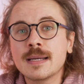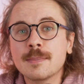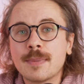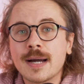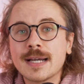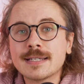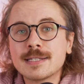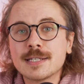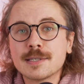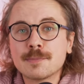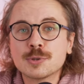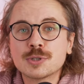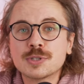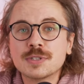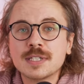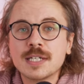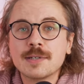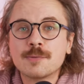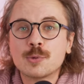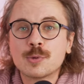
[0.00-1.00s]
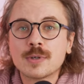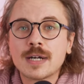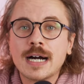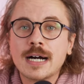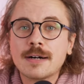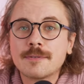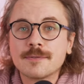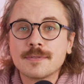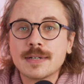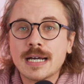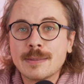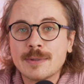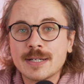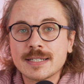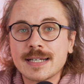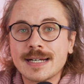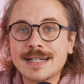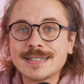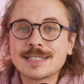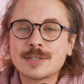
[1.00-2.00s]
Preislich müssen Tierfotografen aber
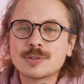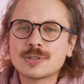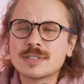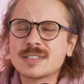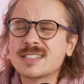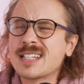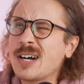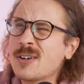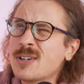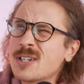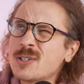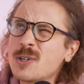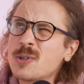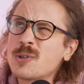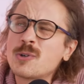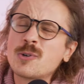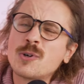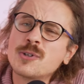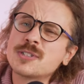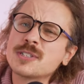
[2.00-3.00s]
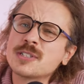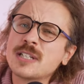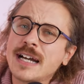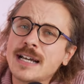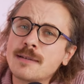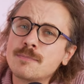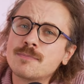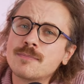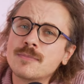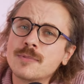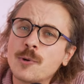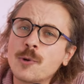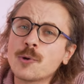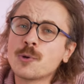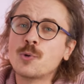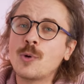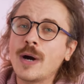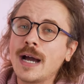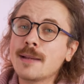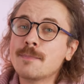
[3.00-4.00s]
3.399
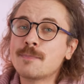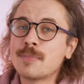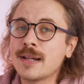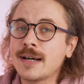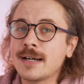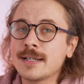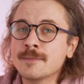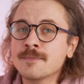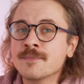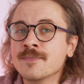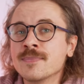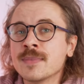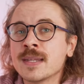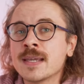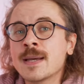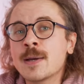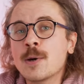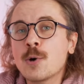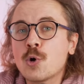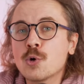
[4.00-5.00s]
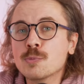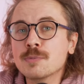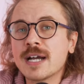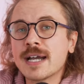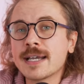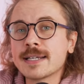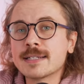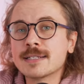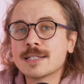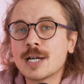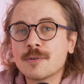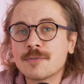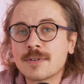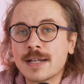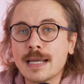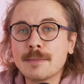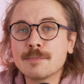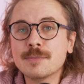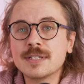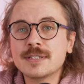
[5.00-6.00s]
Euro einplanen. Umgerechnet auf
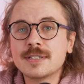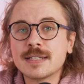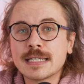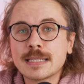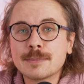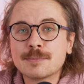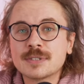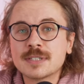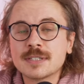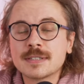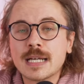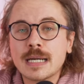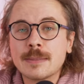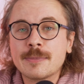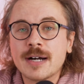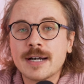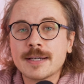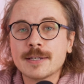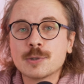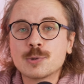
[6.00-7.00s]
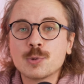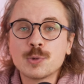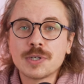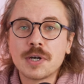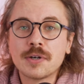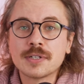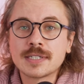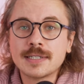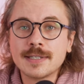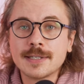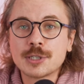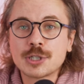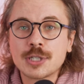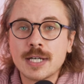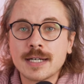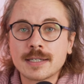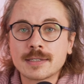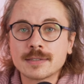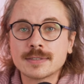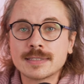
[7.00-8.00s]
Kleinbild ergibt sich aber eine durchaus
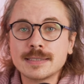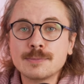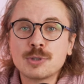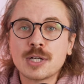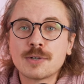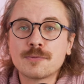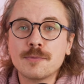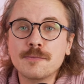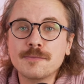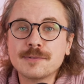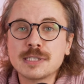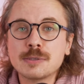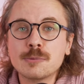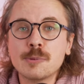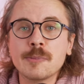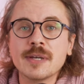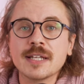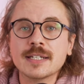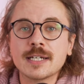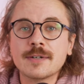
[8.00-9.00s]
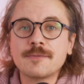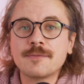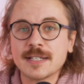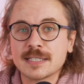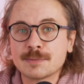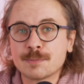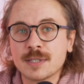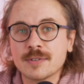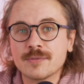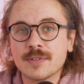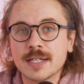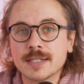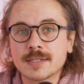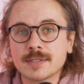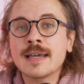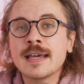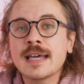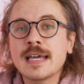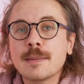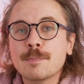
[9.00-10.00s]
lichtstarke 750 mm
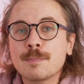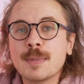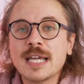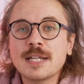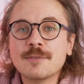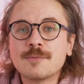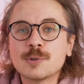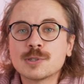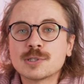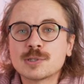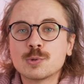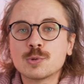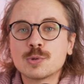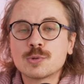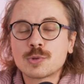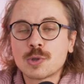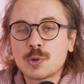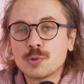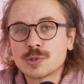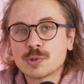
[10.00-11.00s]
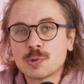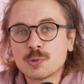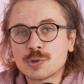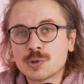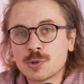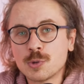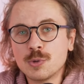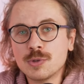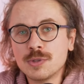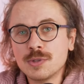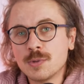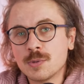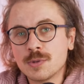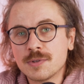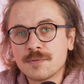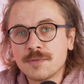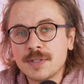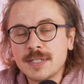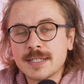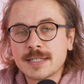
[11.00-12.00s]
Festbrennweite. Mehr Infos zu Konstruktionen
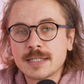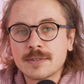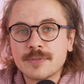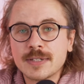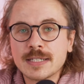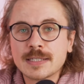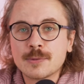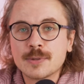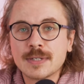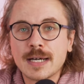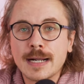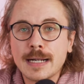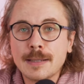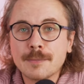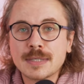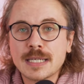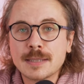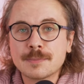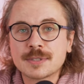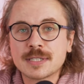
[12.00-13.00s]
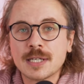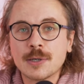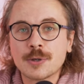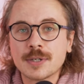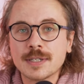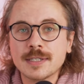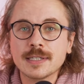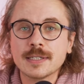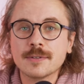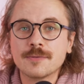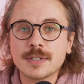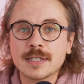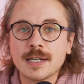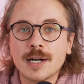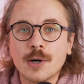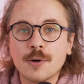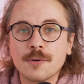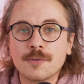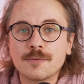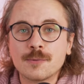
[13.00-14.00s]
und Filtergewinden und allem gibt's auch hier
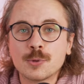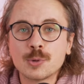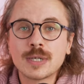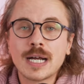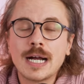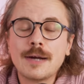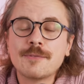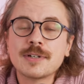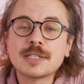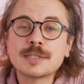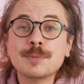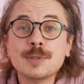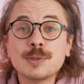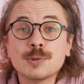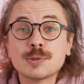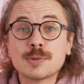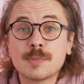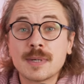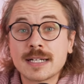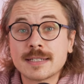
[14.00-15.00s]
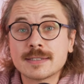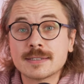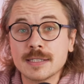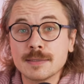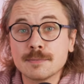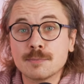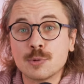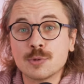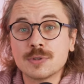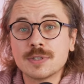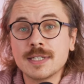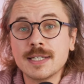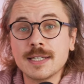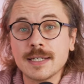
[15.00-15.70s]
wieder auf fotografix magazinde